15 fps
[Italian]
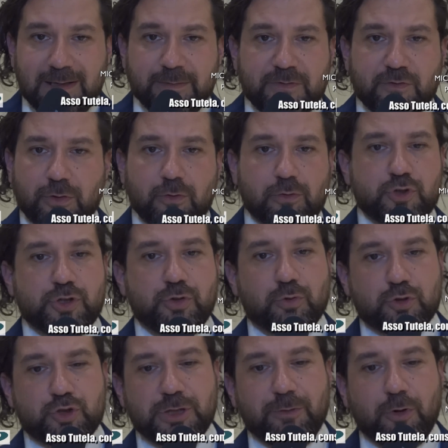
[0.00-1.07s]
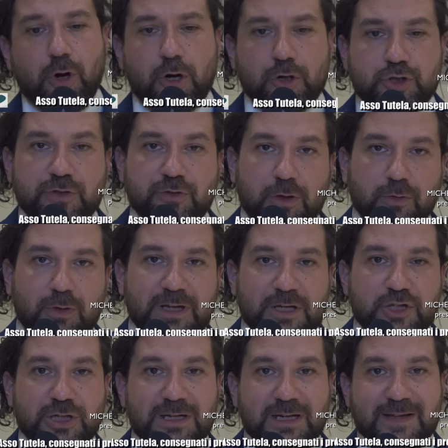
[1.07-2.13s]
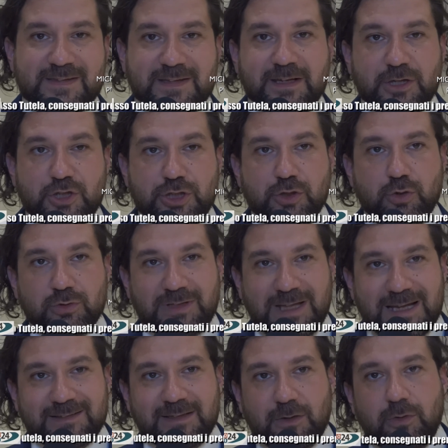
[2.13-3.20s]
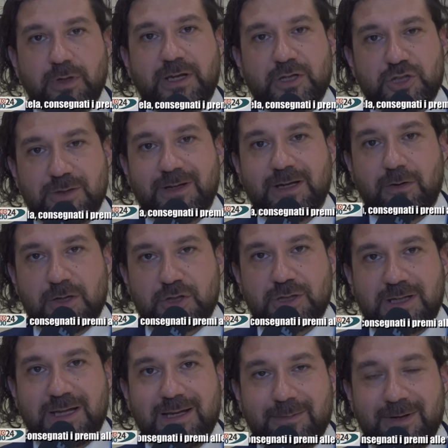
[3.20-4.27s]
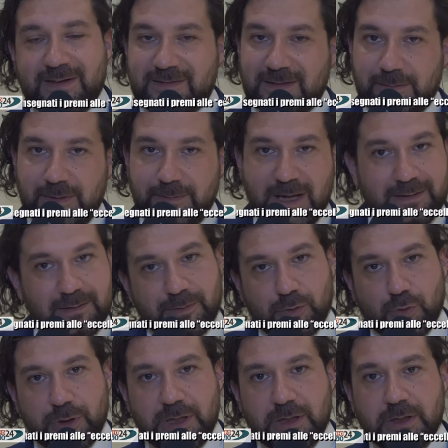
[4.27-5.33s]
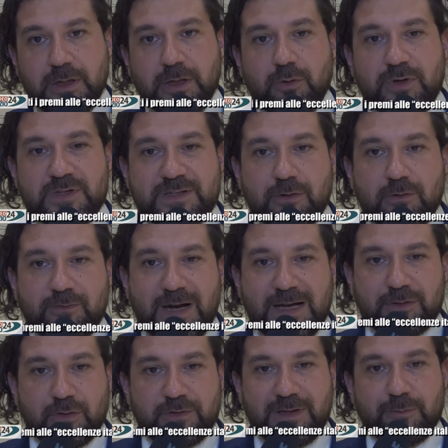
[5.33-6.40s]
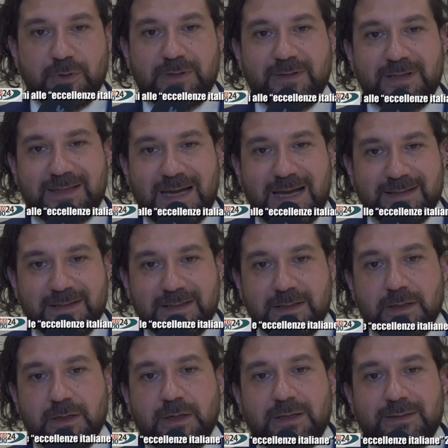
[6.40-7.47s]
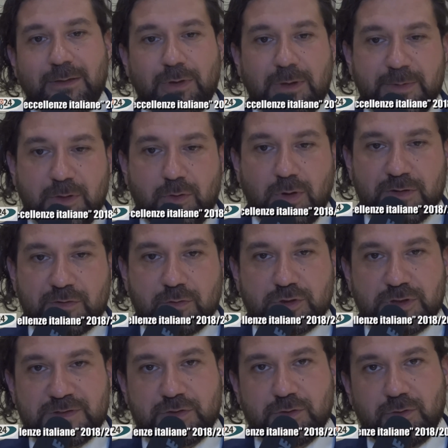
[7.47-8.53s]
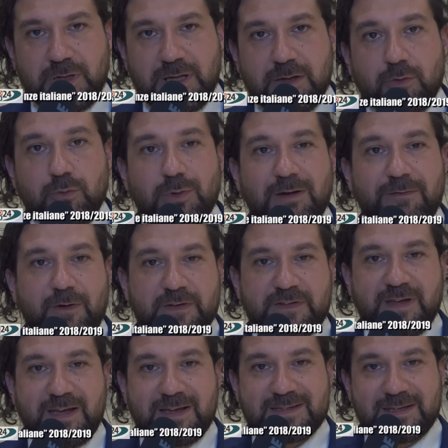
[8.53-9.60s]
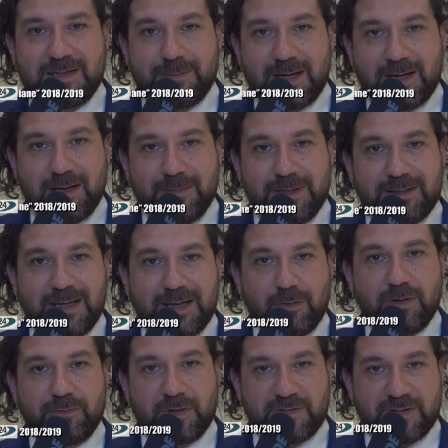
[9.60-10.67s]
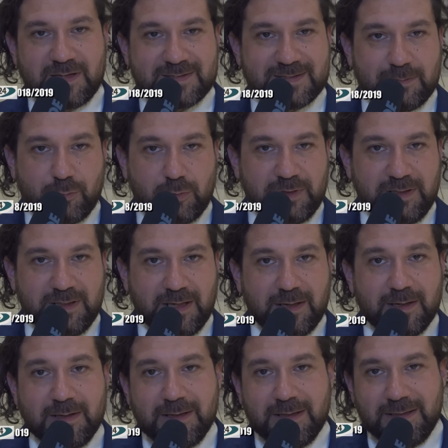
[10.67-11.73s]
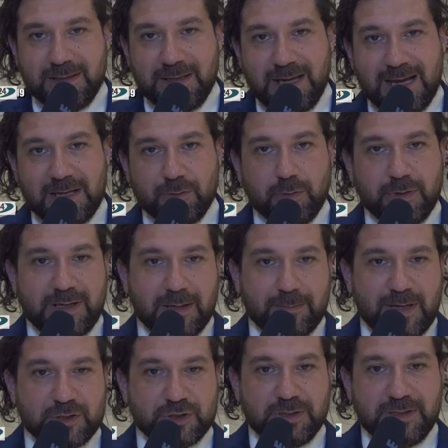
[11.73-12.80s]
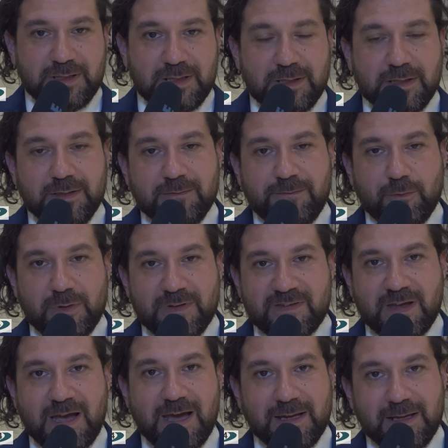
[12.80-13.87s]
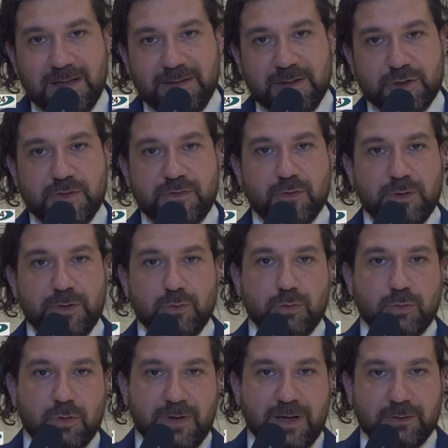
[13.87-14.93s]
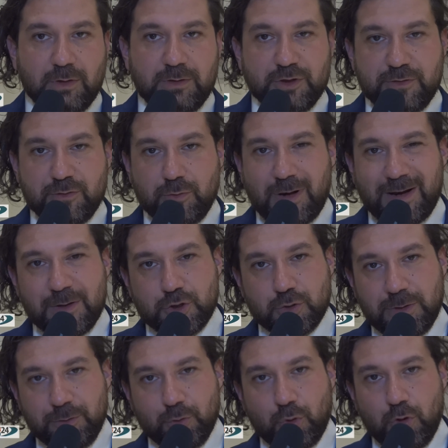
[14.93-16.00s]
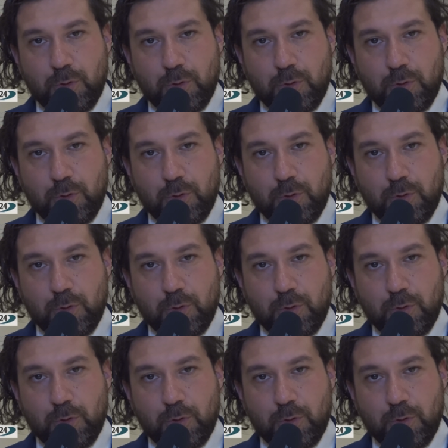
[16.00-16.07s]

le persone non ci conoscevano, oggi sono le eccellenze che ci contattano e che ci vengono a cercare per essere premiati, per noi questo è un vanto, siamo diventati da una piccola associazione una forza extra parlamentare, una forza extra politica in grado e capace di influenzare le decisioni di un governo, le decisioni di una regione e di un